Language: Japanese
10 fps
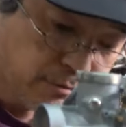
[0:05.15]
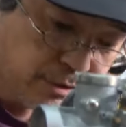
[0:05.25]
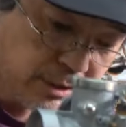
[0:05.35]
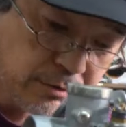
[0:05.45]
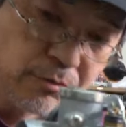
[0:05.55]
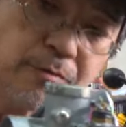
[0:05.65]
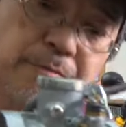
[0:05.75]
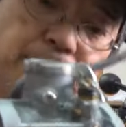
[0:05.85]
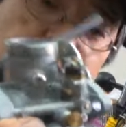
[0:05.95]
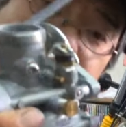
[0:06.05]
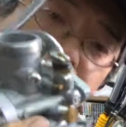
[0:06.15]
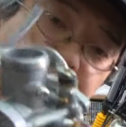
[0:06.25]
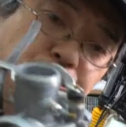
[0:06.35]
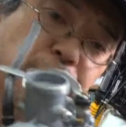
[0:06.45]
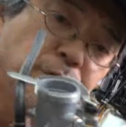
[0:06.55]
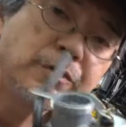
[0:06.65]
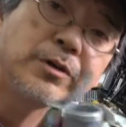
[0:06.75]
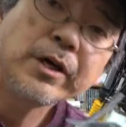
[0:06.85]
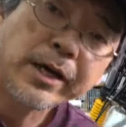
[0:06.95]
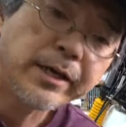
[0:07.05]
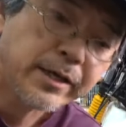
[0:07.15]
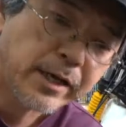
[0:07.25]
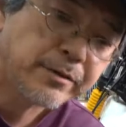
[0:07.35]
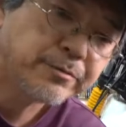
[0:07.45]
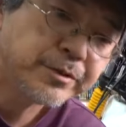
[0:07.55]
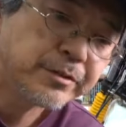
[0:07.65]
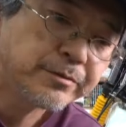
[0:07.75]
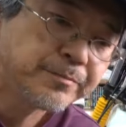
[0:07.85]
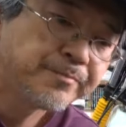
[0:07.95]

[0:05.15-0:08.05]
こちらの番手をちょっと、はい、変えるっていう。